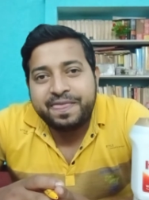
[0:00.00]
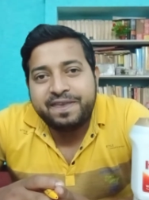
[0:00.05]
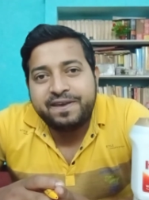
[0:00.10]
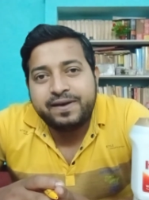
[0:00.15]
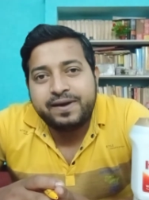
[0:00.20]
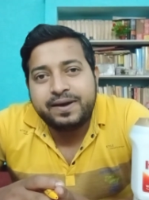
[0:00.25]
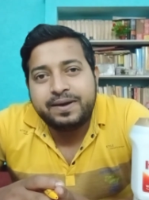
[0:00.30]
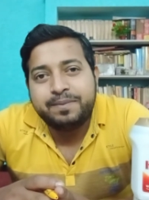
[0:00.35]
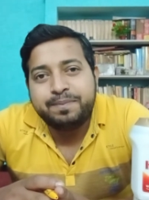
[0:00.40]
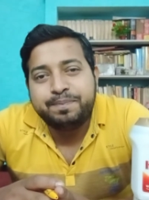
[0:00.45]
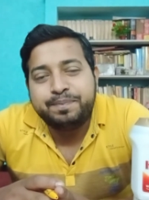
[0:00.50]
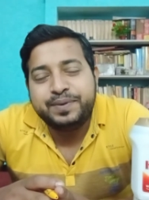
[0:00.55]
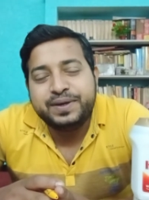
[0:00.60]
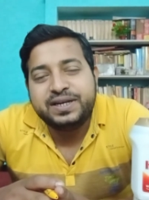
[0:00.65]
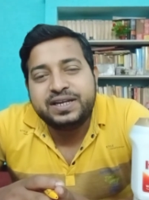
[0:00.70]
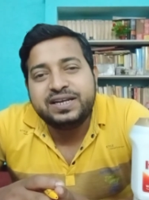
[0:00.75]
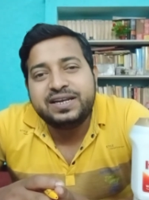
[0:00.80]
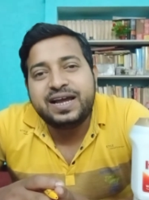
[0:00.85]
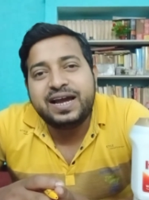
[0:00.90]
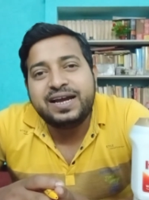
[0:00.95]
যে
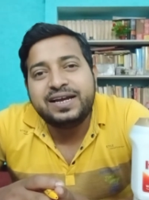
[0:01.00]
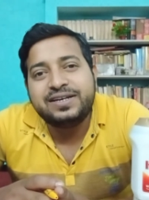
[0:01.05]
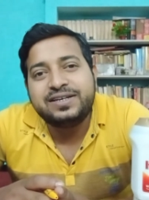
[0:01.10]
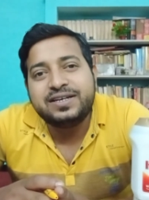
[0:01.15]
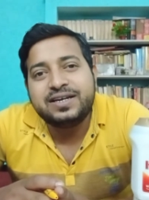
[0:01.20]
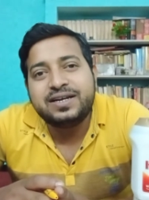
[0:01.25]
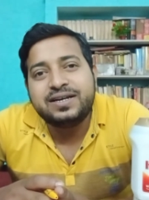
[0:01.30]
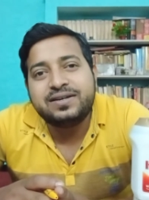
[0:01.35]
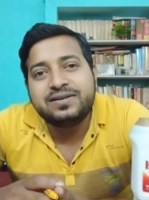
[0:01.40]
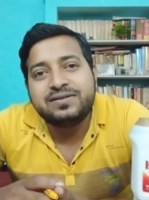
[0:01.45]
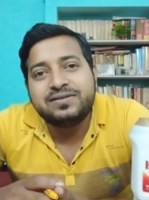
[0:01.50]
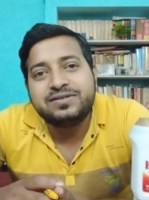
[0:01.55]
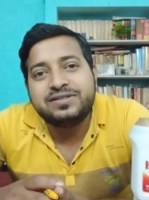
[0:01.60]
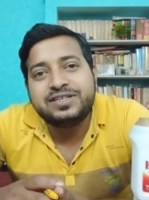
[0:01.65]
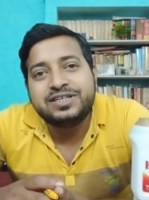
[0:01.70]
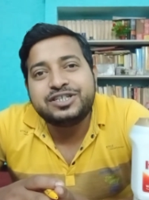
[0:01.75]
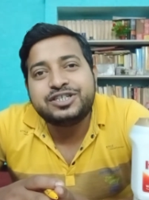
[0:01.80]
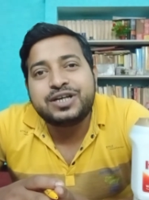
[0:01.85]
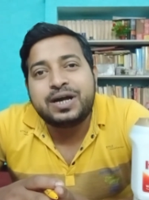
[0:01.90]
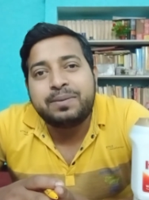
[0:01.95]
পিডিলাইটের
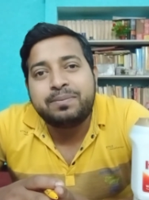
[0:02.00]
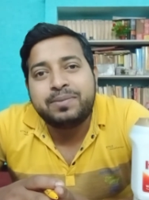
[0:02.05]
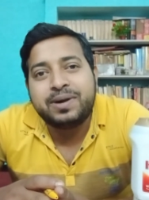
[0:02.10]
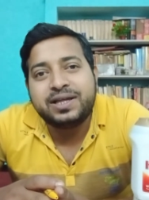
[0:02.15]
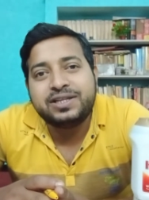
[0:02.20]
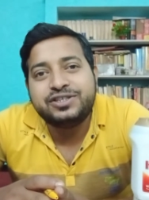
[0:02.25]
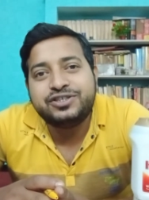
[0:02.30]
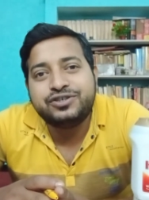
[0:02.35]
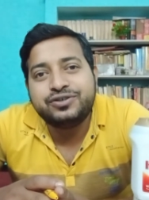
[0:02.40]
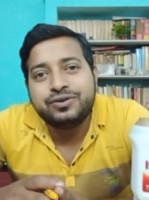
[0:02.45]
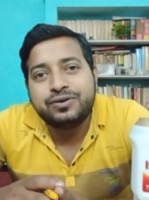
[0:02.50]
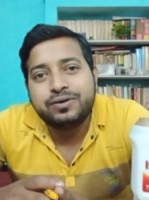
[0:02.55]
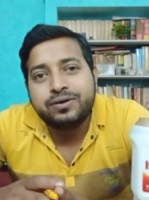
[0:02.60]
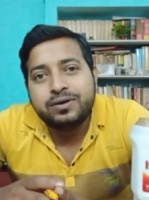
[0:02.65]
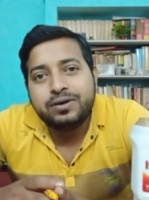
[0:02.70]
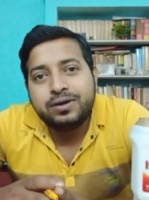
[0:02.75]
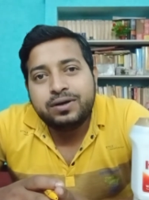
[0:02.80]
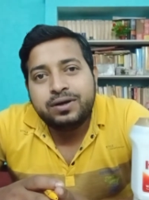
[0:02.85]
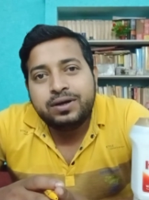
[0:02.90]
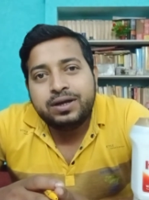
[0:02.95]
যে সাম্রাজ্য
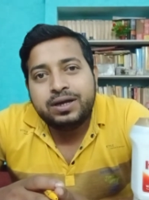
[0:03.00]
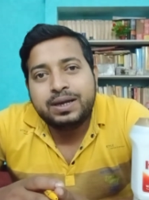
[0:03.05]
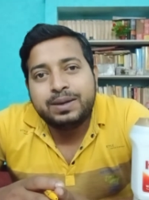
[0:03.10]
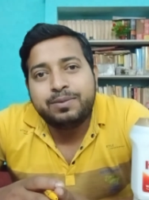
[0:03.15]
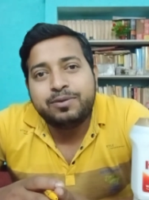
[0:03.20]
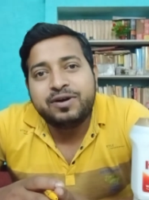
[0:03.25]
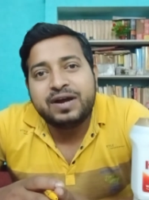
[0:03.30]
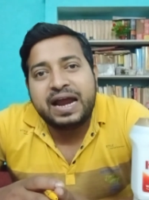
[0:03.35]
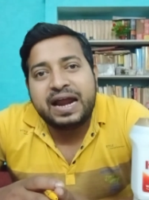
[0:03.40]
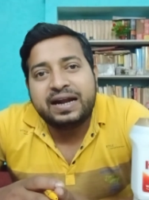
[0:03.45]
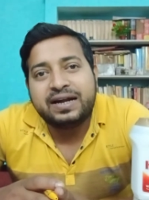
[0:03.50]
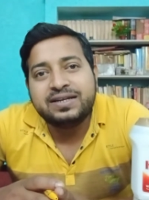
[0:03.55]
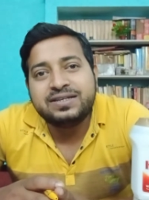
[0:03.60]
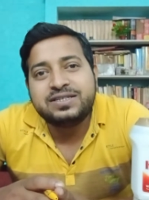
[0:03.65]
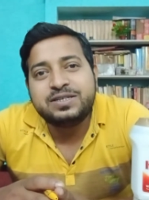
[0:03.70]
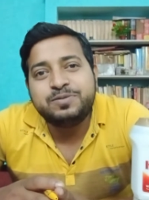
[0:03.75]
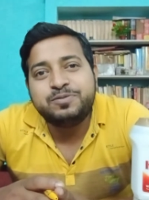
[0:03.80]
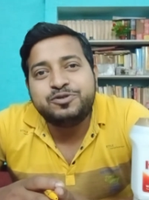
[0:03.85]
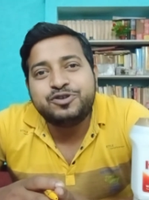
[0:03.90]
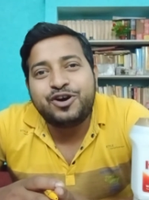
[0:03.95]
এবং
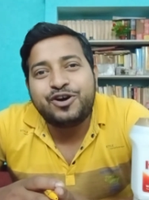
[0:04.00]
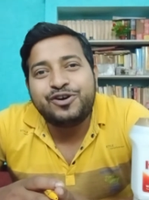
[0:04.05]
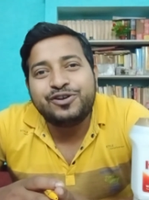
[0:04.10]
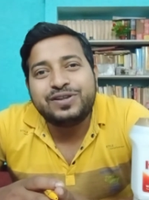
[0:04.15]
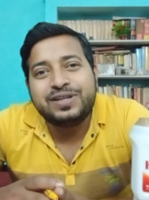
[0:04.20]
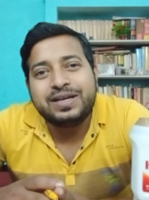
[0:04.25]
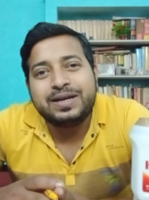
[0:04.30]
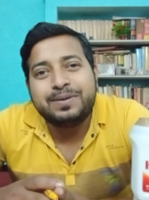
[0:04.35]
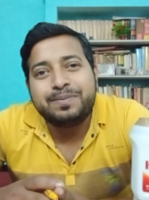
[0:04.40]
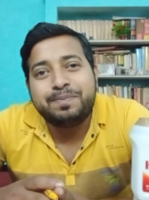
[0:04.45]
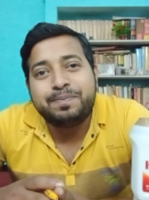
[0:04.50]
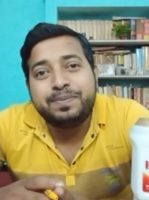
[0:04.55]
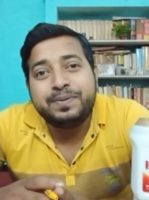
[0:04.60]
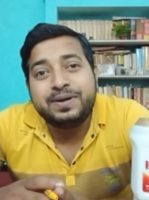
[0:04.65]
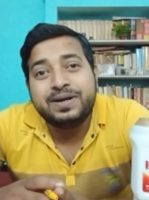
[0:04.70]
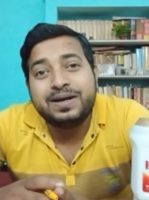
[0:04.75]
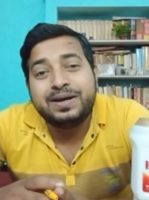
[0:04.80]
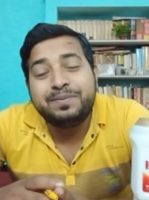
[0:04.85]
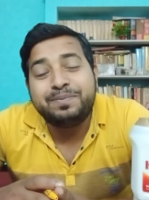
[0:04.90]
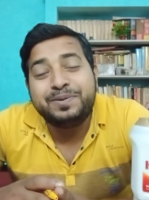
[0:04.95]
অ্যাডেসিভ জগতে
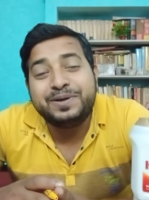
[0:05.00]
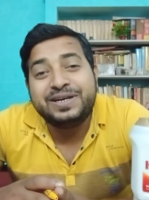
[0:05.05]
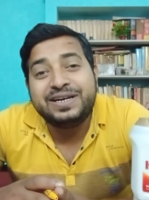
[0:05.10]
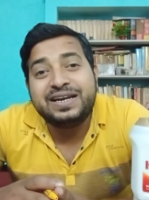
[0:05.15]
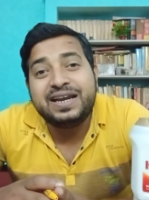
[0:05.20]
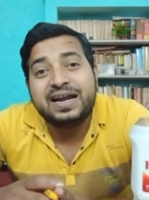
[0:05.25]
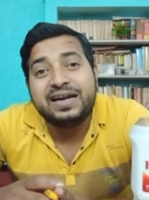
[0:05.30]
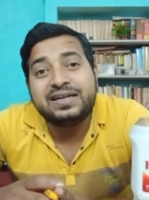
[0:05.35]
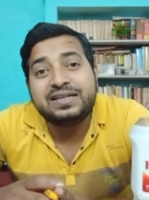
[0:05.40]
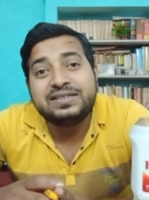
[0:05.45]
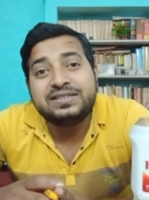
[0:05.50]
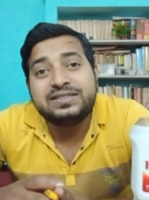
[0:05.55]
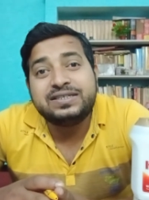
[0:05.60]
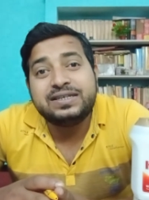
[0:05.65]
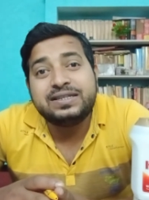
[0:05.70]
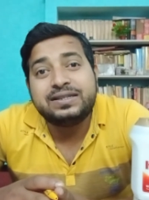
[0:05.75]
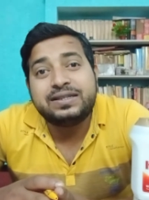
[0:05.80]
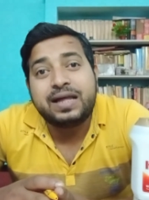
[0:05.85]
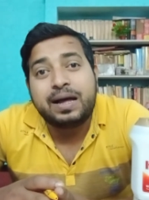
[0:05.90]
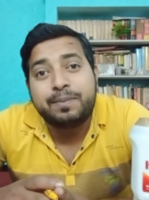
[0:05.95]
পিডিলাইটের যে
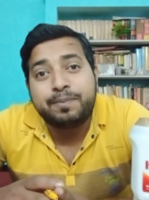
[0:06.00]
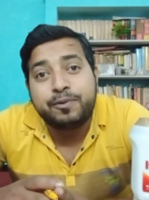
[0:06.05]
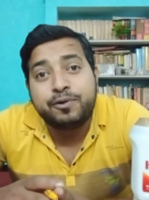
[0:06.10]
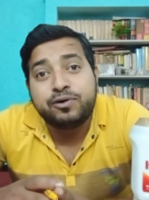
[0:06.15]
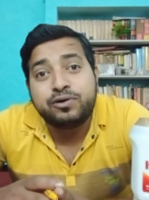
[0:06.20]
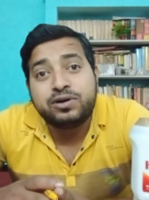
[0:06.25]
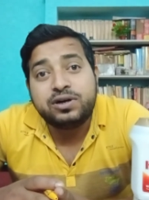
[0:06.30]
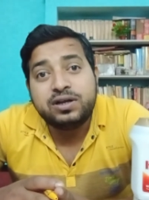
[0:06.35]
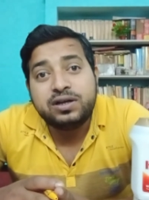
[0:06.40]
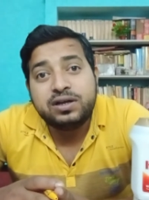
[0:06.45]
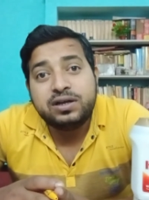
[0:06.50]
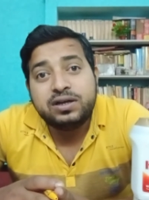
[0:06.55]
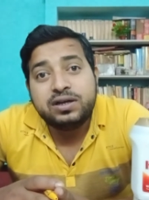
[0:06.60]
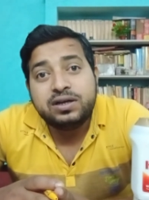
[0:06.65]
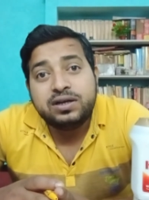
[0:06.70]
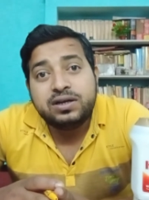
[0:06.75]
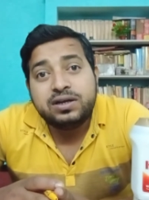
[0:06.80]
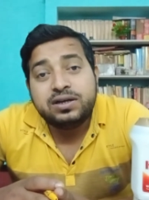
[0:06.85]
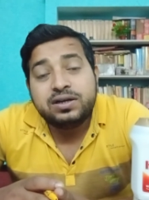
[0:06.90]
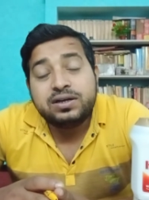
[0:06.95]
দাপট
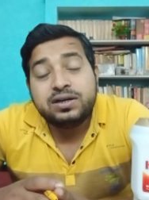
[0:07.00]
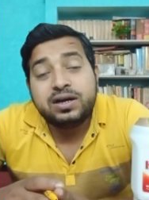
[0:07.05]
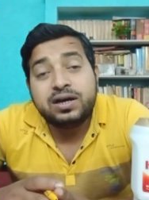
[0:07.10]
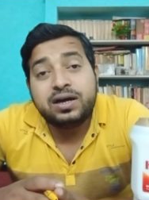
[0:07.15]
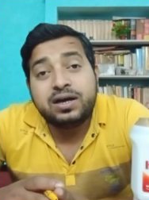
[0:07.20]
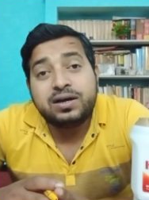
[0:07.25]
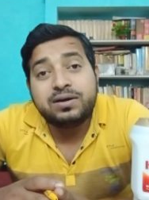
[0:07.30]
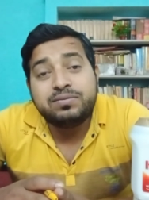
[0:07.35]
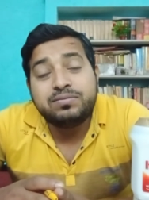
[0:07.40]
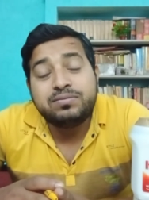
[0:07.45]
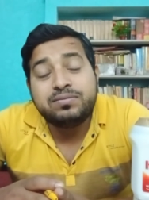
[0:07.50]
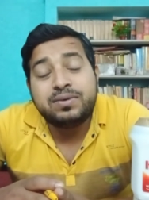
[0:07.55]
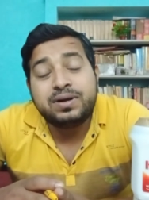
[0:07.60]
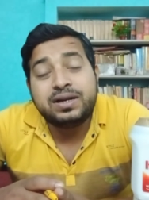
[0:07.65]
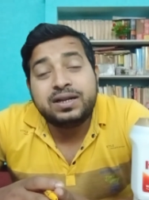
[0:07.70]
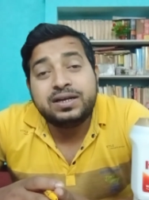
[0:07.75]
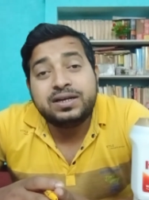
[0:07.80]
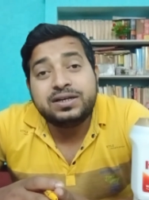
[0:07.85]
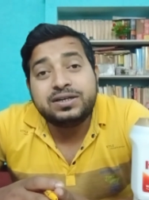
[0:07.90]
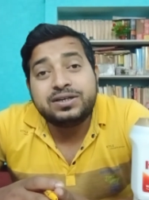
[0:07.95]

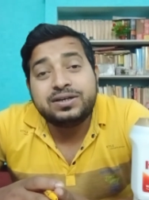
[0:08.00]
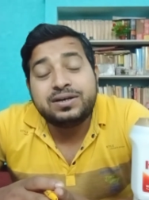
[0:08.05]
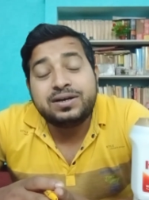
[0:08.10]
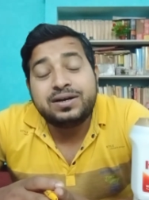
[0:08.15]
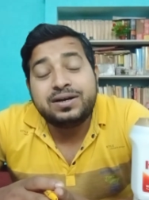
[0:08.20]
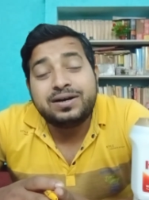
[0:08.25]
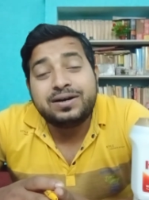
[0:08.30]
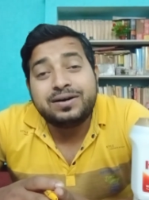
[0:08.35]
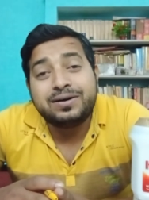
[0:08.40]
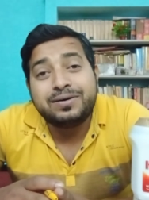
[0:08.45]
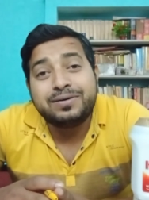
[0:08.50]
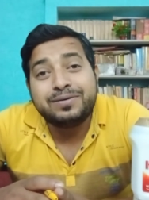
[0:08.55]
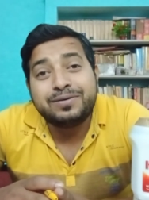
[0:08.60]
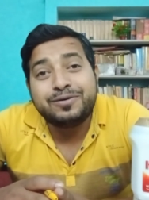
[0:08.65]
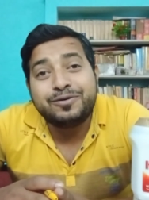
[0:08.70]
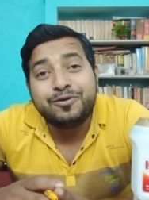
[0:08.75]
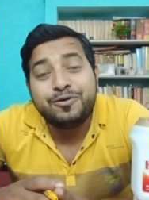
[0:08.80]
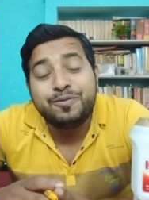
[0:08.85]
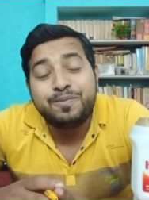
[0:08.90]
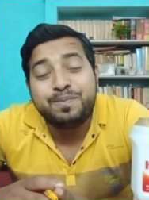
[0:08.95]
মানে
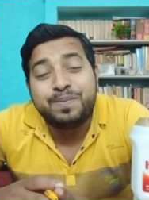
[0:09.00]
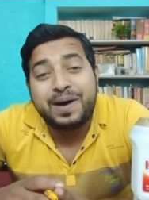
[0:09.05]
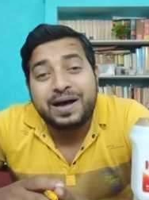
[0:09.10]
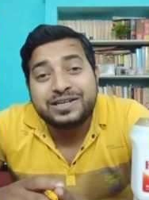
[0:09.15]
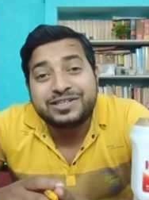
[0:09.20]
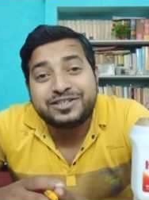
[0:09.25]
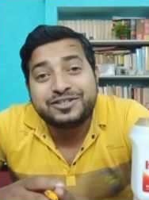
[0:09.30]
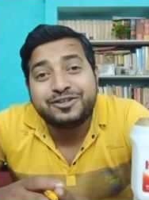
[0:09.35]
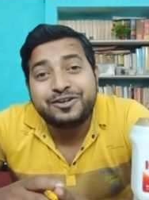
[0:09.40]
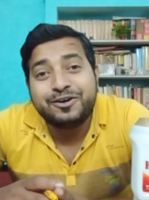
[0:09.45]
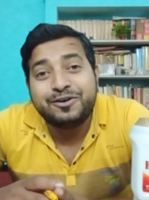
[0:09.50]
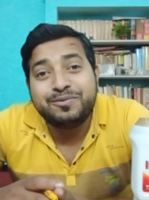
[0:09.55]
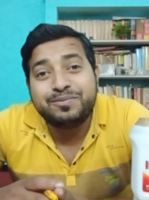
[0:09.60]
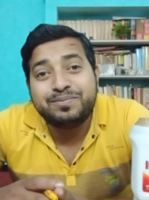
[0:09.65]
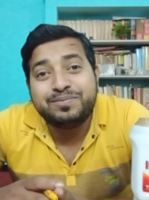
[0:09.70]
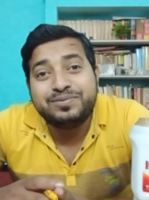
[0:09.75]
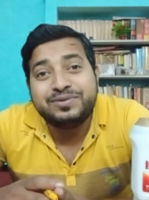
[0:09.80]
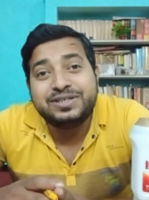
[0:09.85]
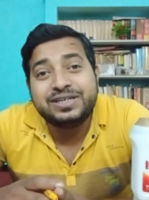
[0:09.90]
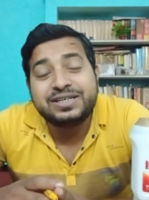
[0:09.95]
খুব বাস্তব
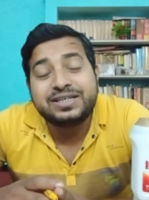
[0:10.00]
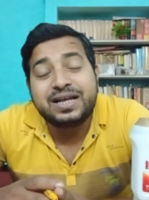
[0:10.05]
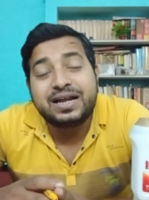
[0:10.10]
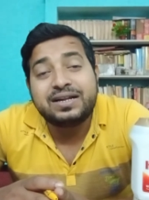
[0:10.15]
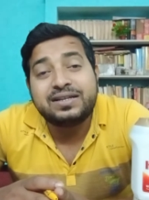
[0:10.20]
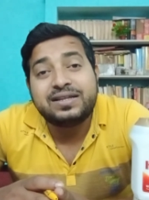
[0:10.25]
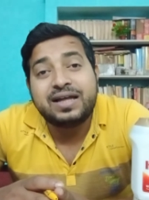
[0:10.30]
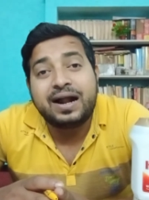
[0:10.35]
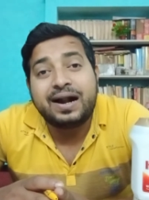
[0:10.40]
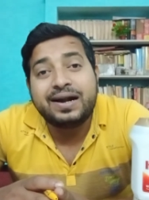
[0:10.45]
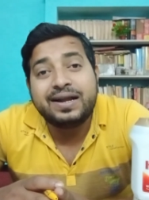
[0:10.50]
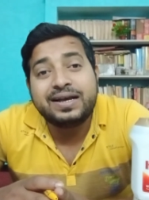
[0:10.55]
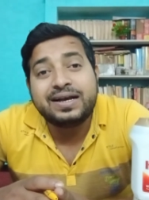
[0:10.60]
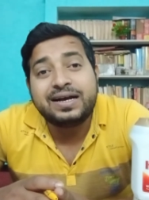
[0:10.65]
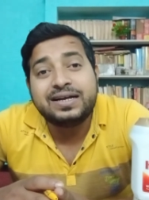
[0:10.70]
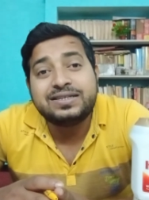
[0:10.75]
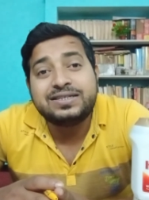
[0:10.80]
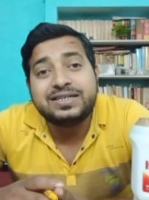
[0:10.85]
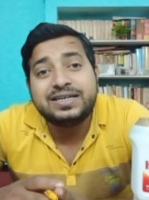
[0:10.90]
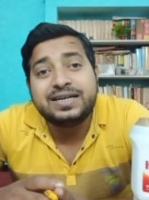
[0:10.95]
যে তার ধারে
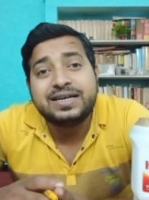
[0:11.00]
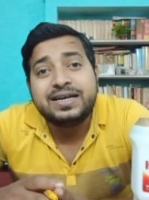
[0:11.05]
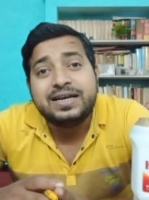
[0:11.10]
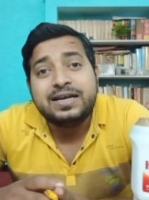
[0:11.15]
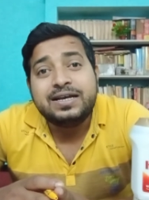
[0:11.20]
কাছে